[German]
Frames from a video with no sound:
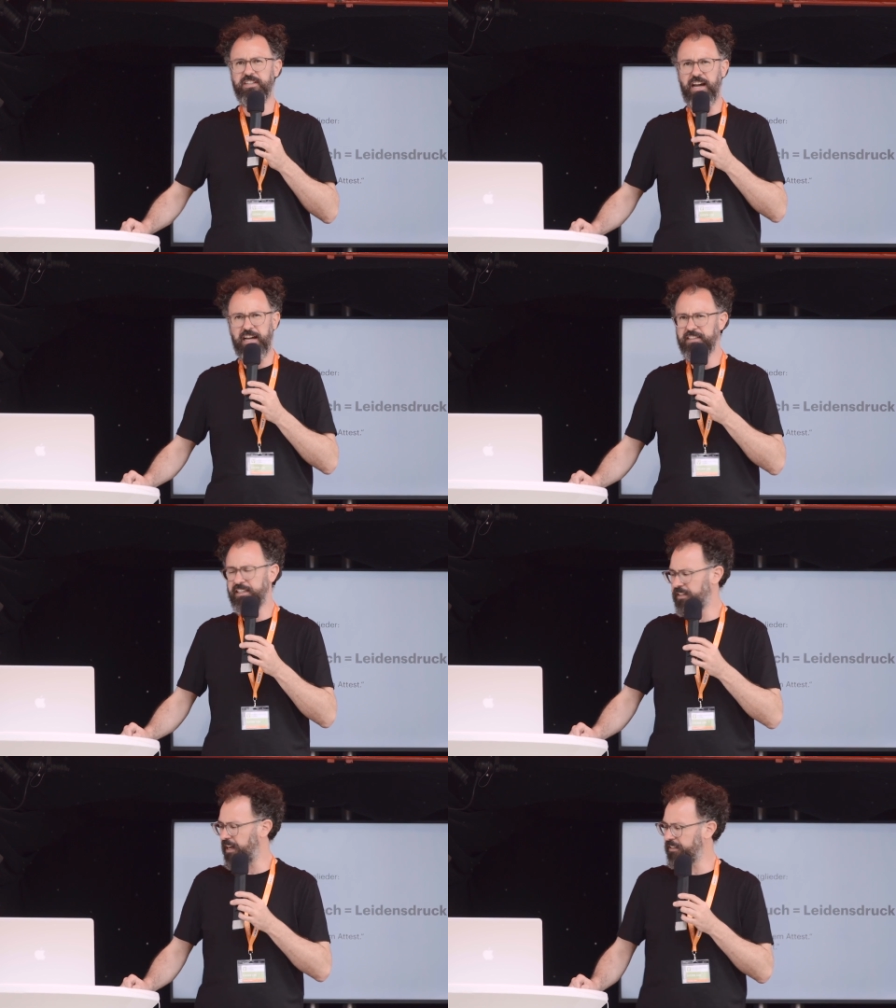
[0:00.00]
Vegan
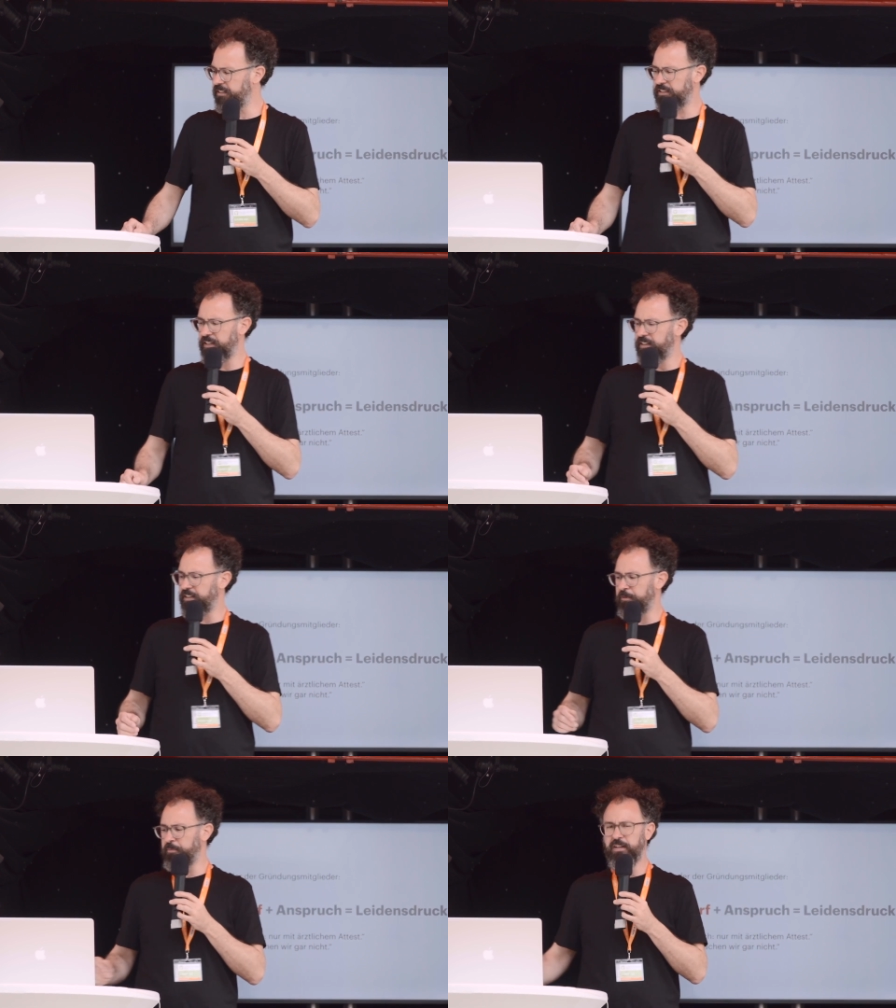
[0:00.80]
geht gar nicht,
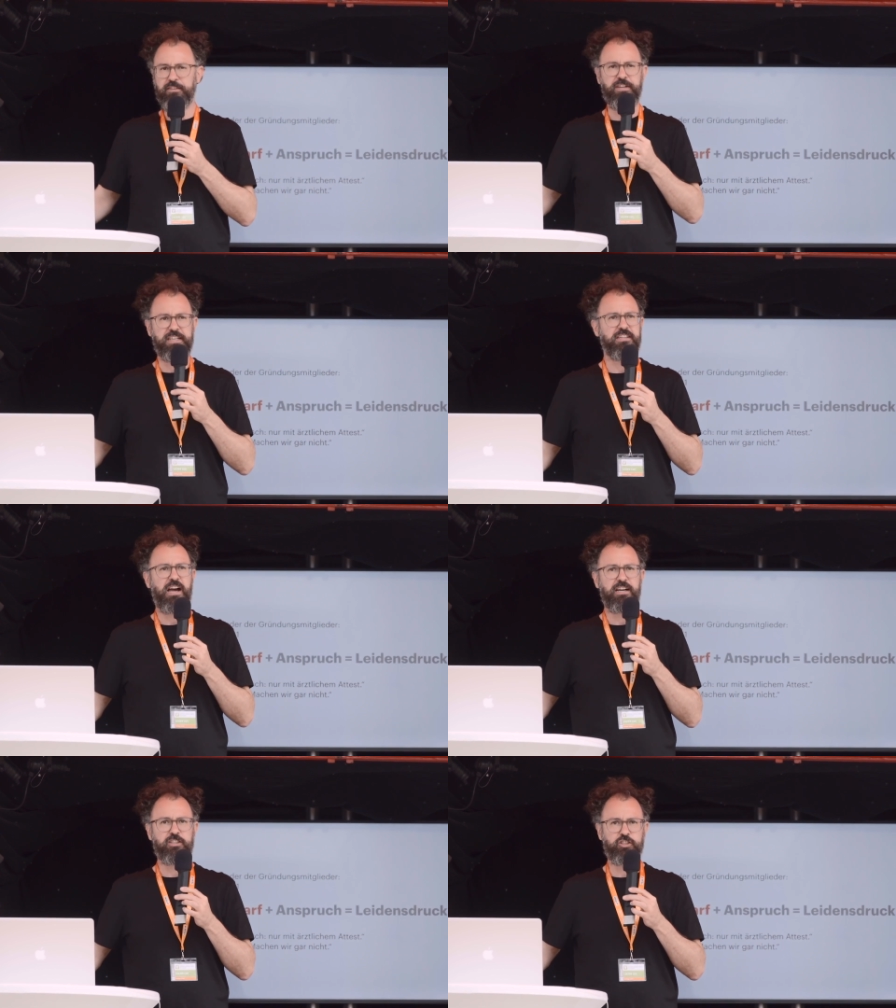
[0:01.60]
ähm,
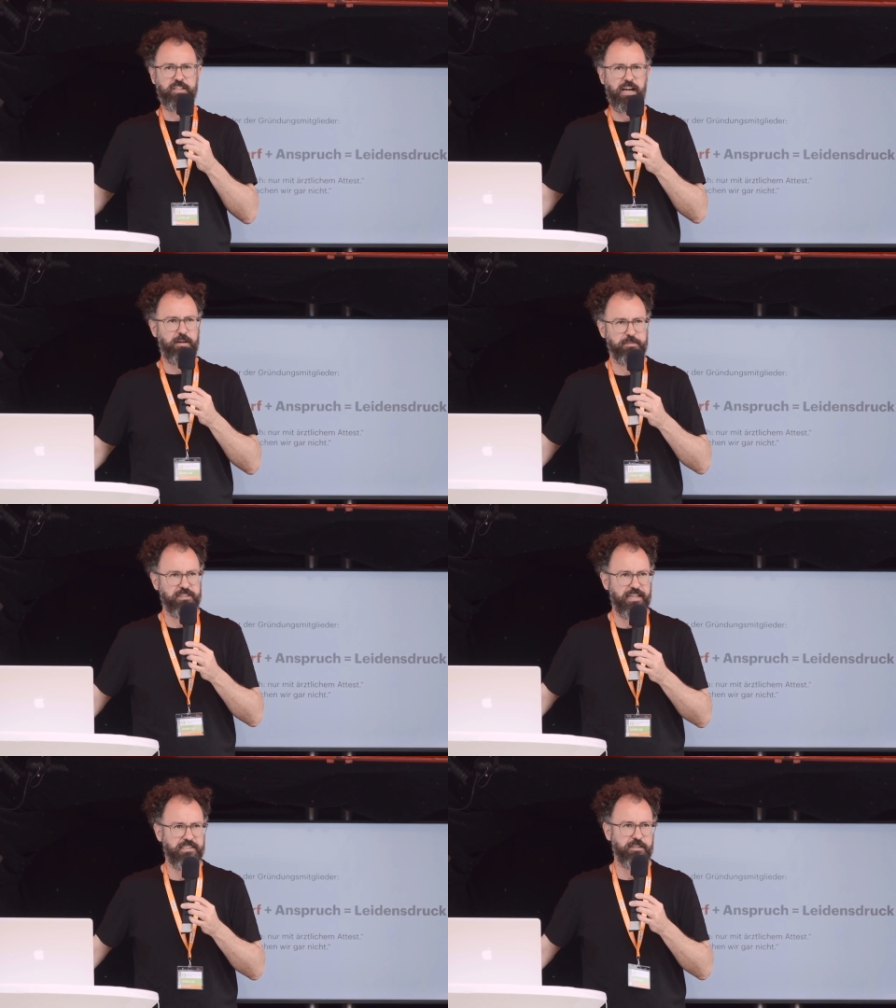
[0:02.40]
vegetarisch, ja, mit
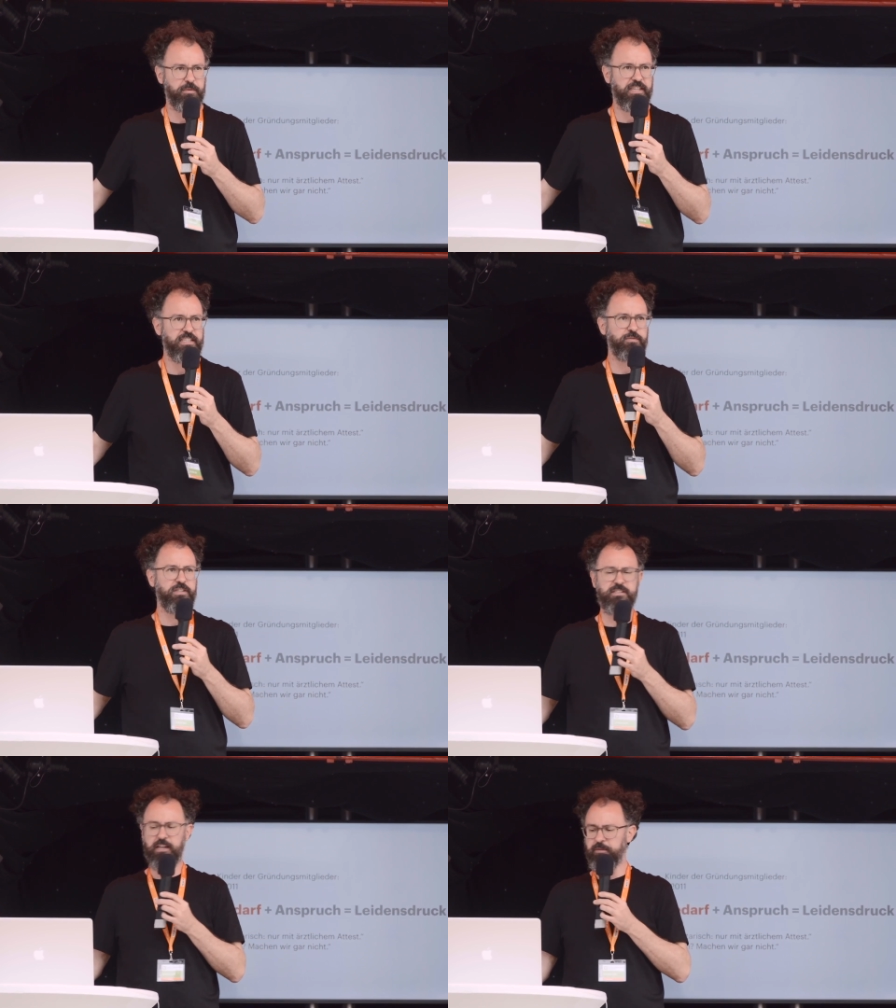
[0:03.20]
ärztlichem Attest, wenn
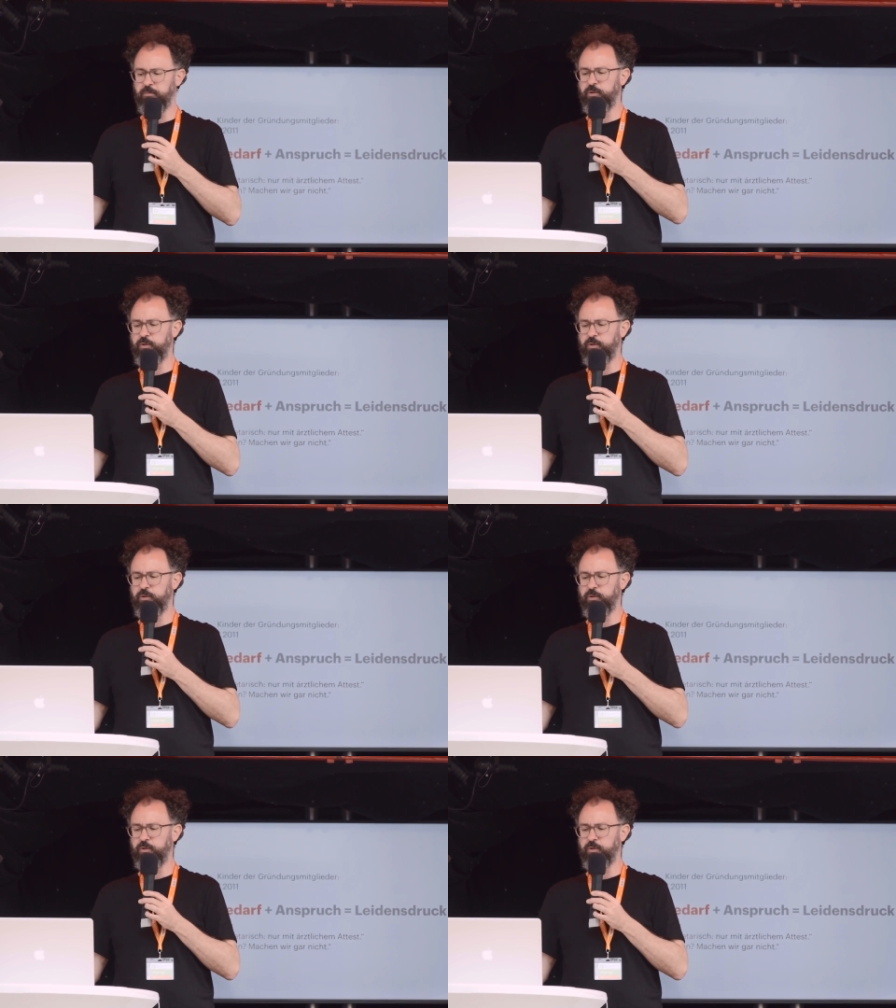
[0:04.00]
es sein